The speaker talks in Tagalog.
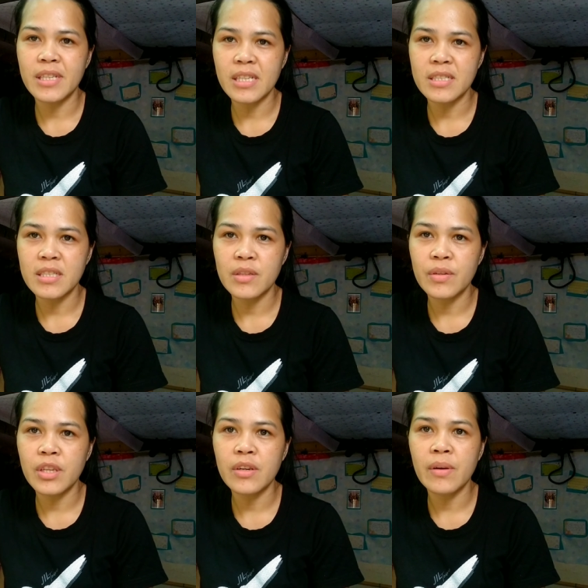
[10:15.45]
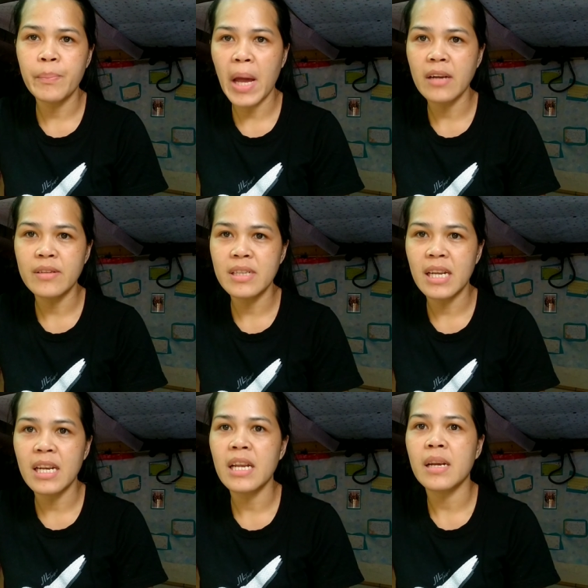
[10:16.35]
is yun yung pagod
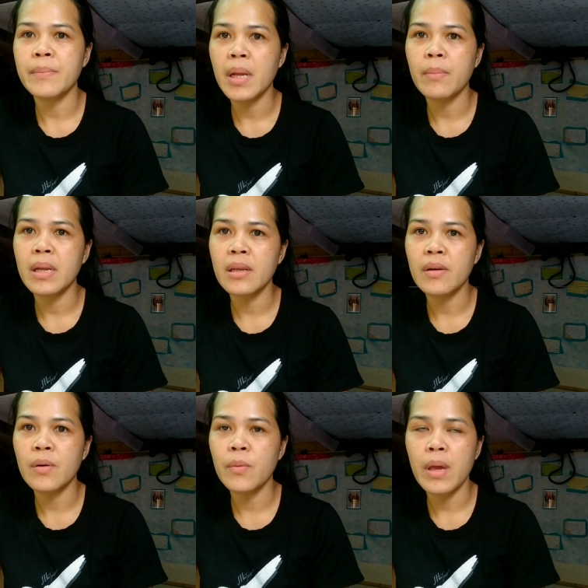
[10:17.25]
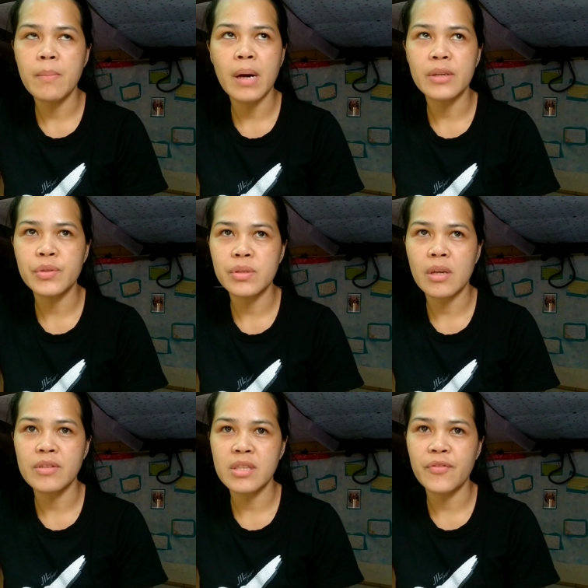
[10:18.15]
na naramdaman ko way back
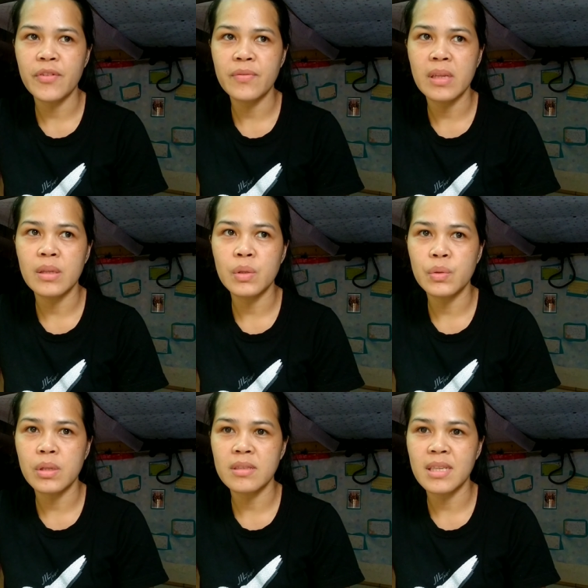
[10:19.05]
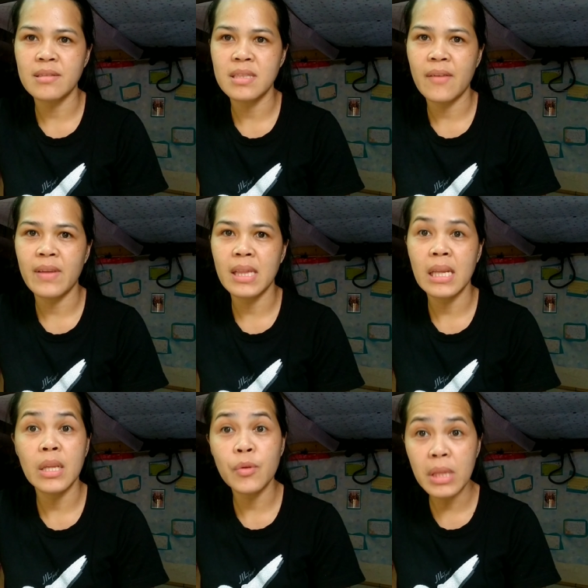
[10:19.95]
2015
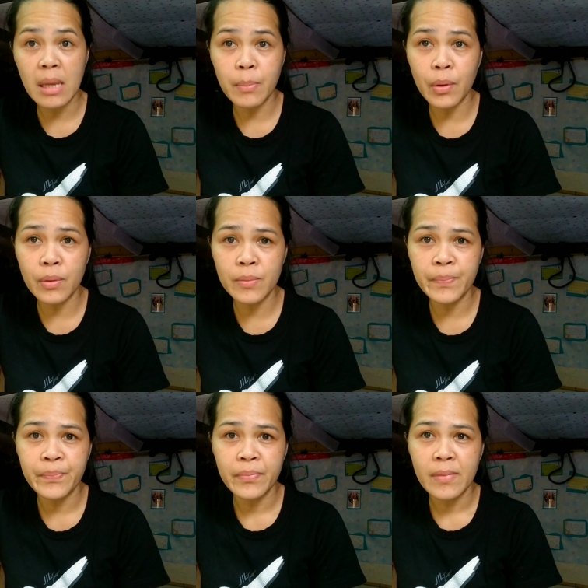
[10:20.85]
2017 yung tipong